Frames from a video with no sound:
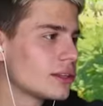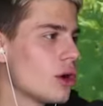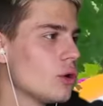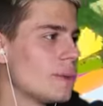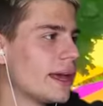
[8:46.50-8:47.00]

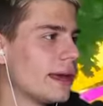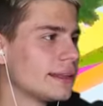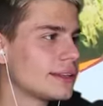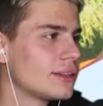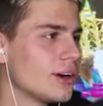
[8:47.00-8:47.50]
To lubię,
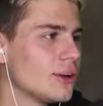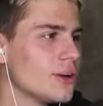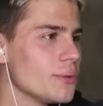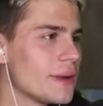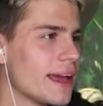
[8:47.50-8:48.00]
siedem. to
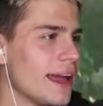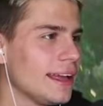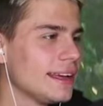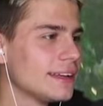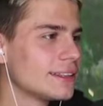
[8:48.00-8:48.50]
lubię,
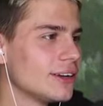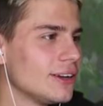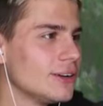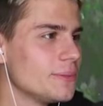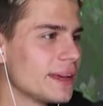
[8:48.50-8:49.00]
to
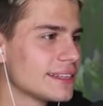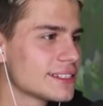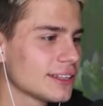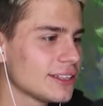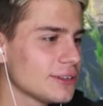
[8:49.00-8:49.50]
lubię.
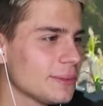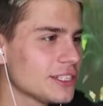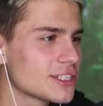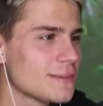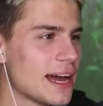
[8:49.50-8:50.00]
Co ty tu
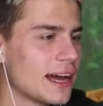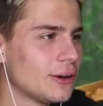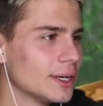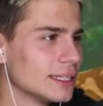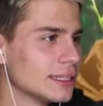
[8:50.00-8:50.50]
będziesz miał?